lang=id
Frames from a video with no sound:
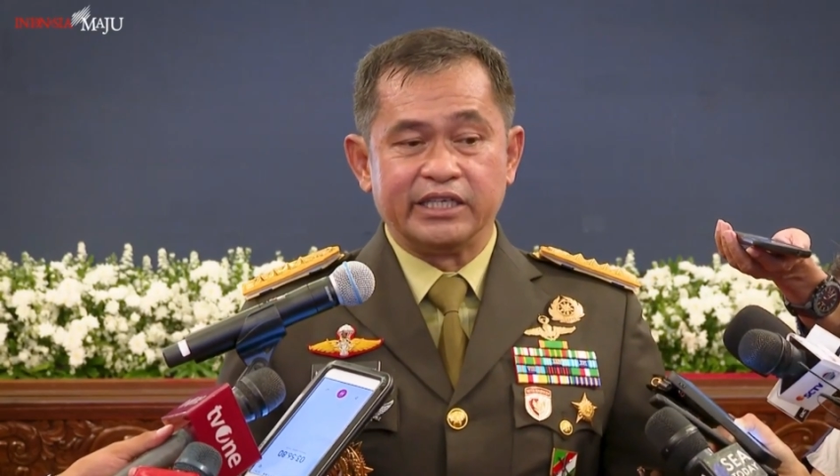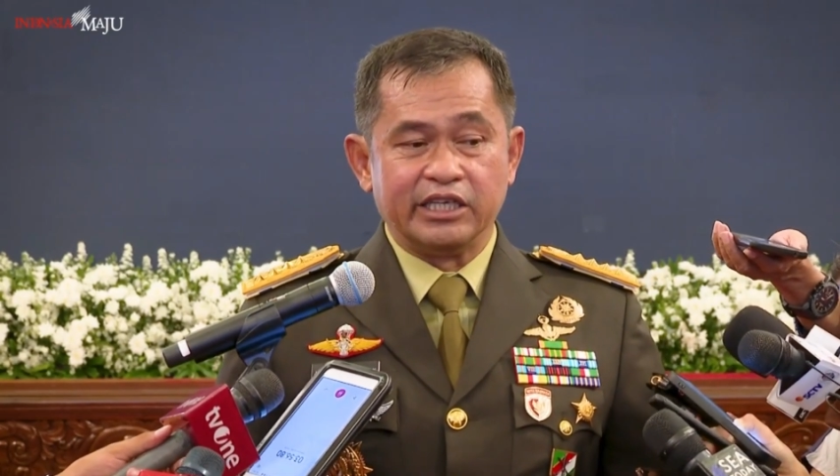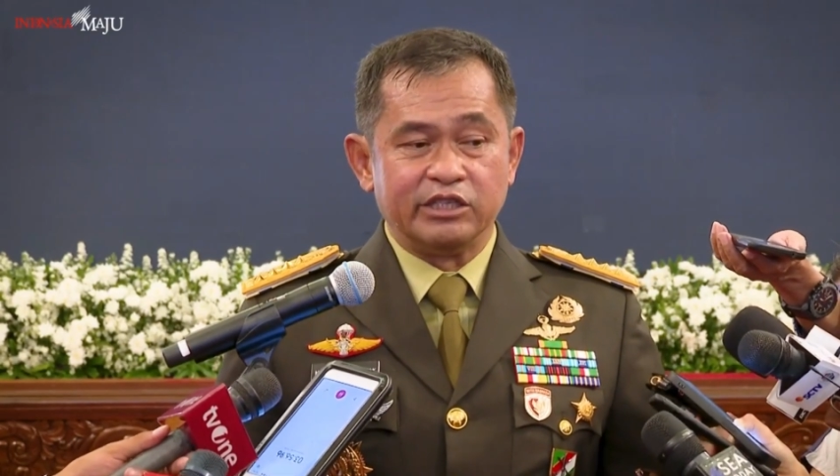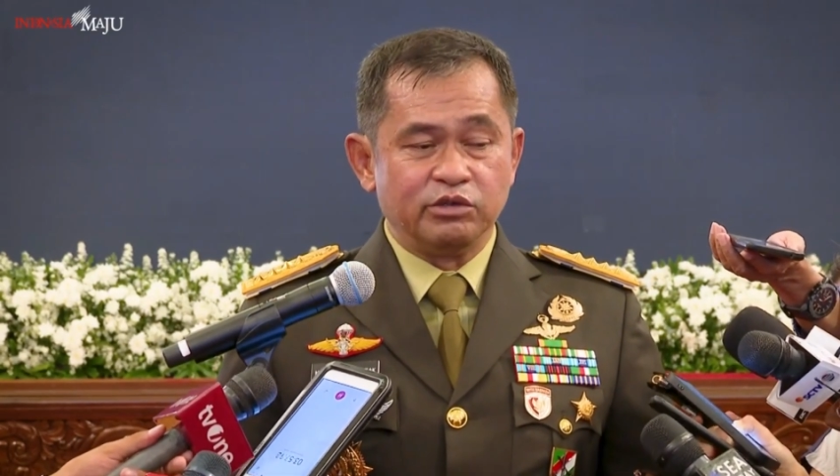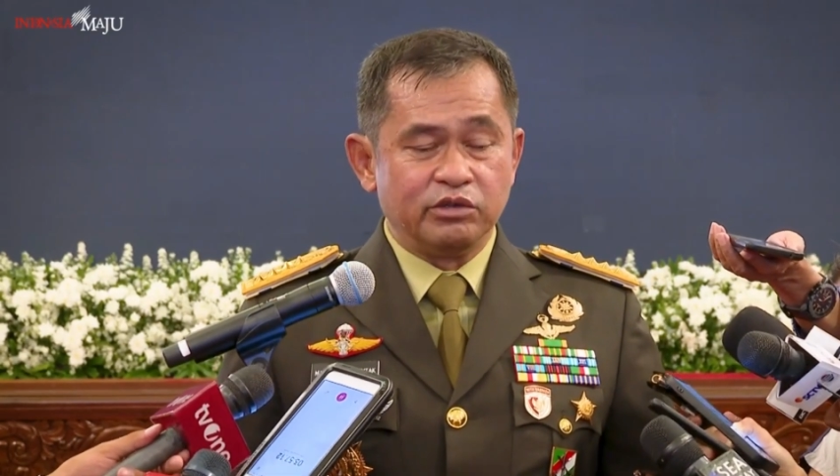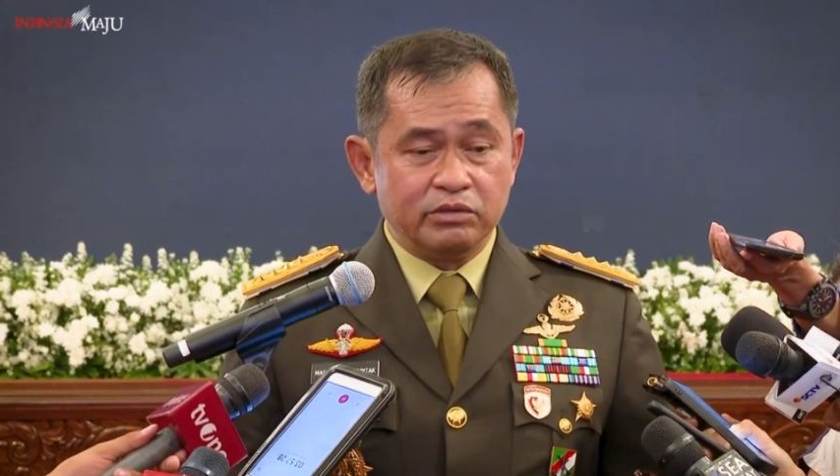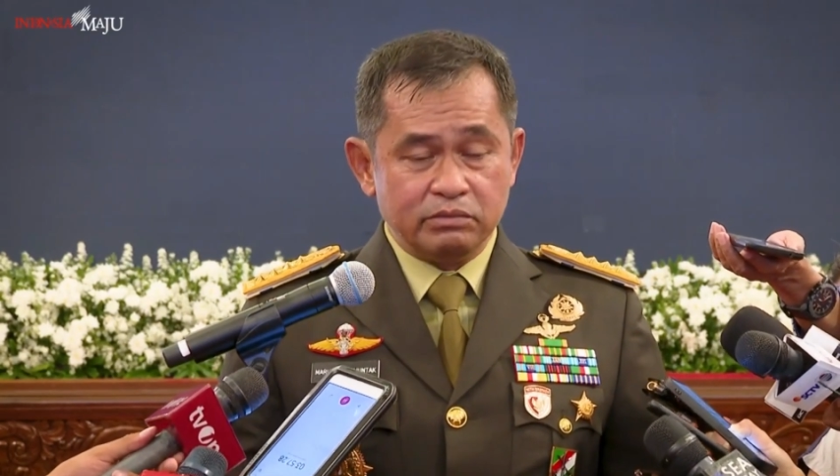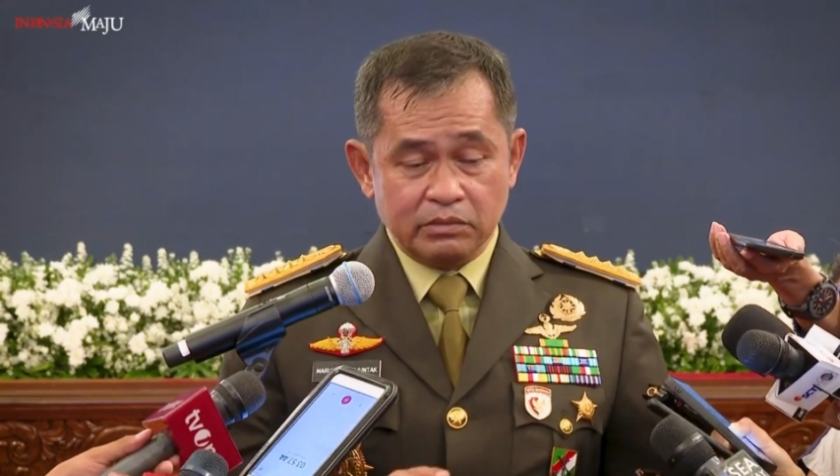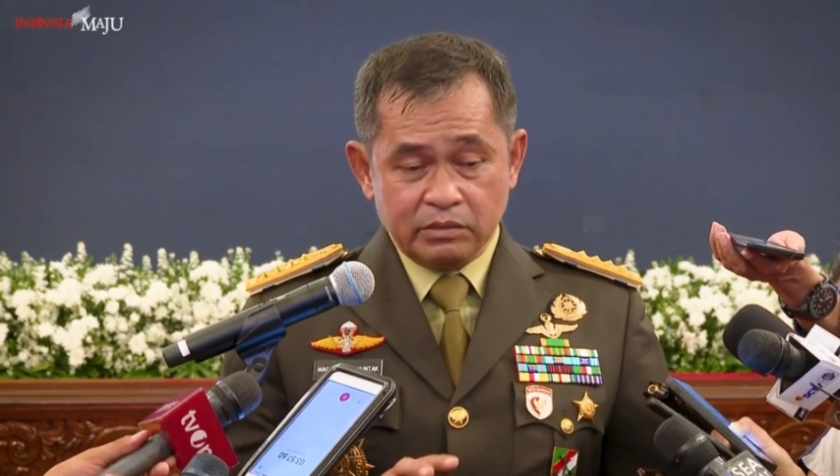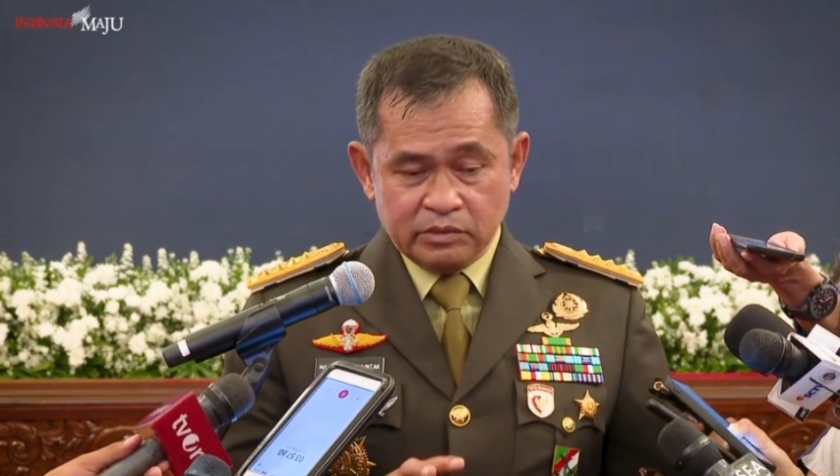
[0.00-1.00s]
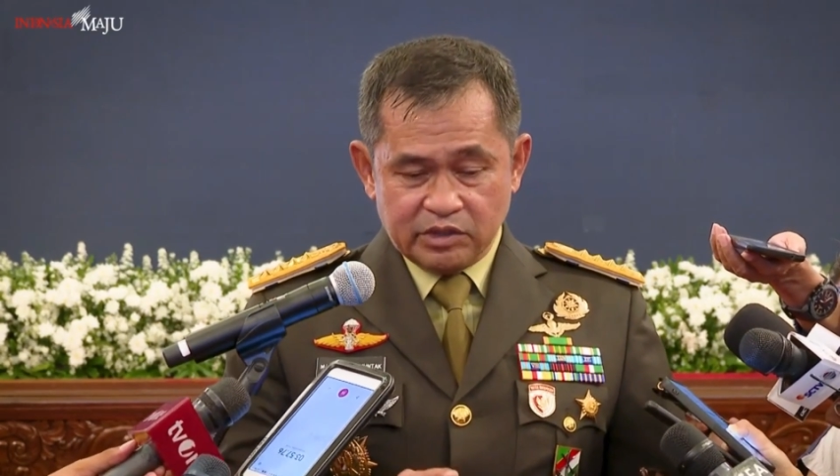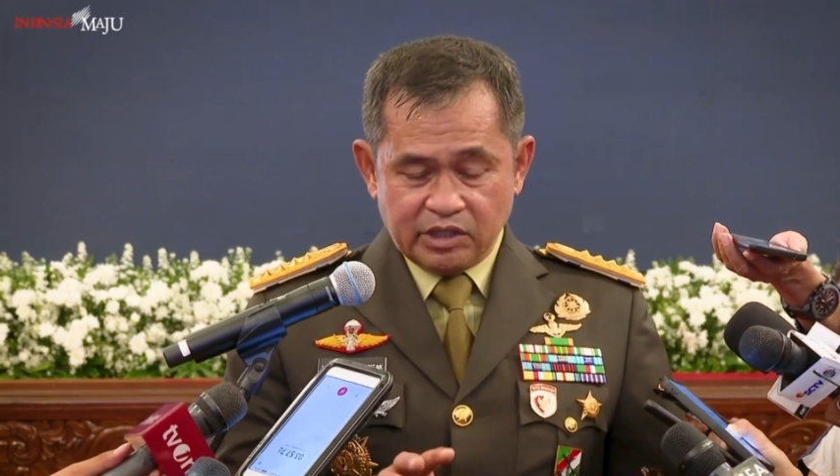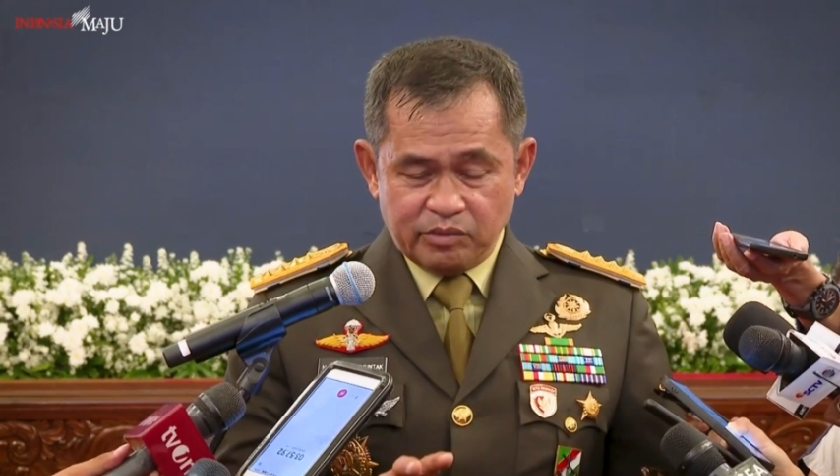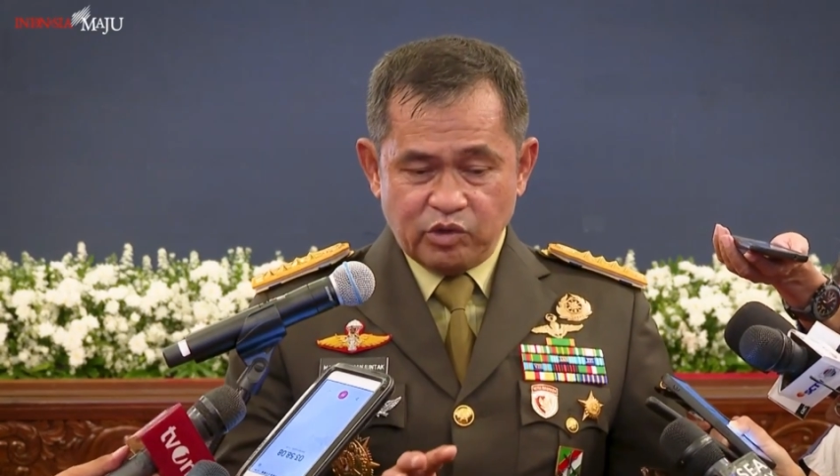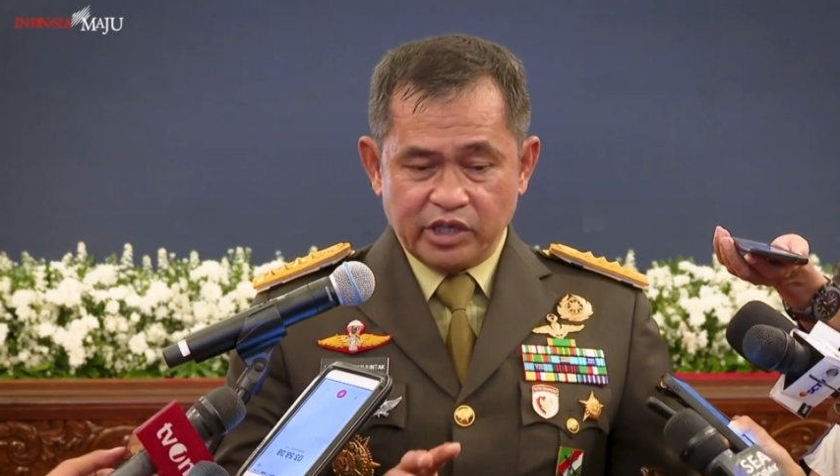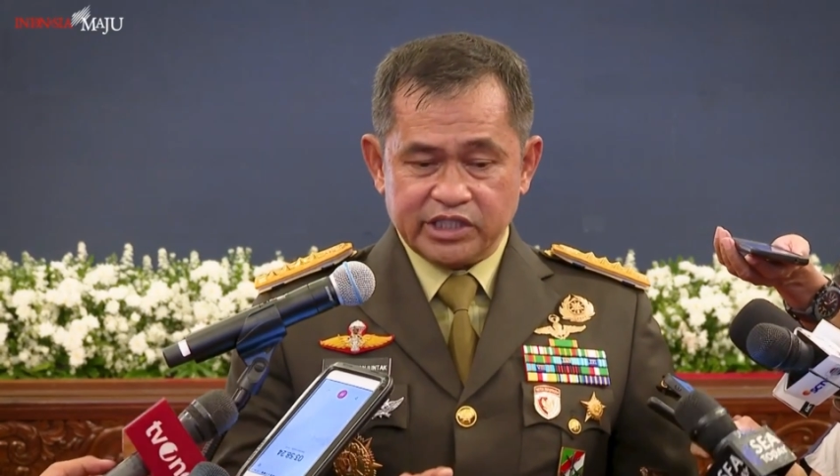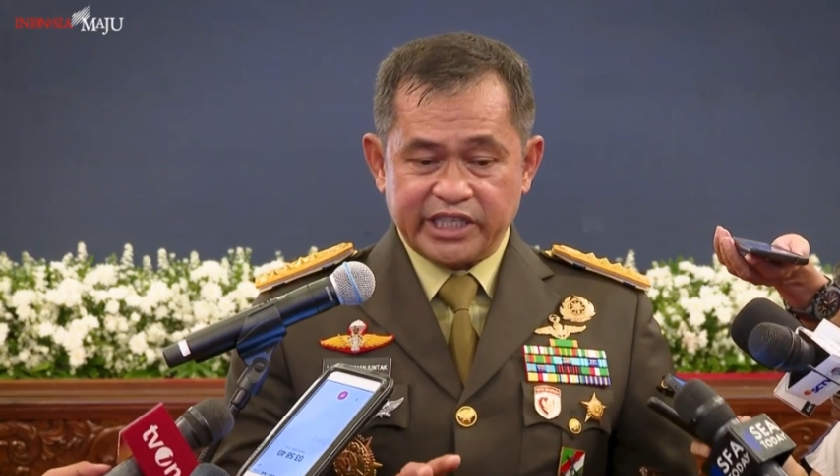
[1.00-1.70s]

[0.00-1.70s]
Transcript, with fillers: Itu semua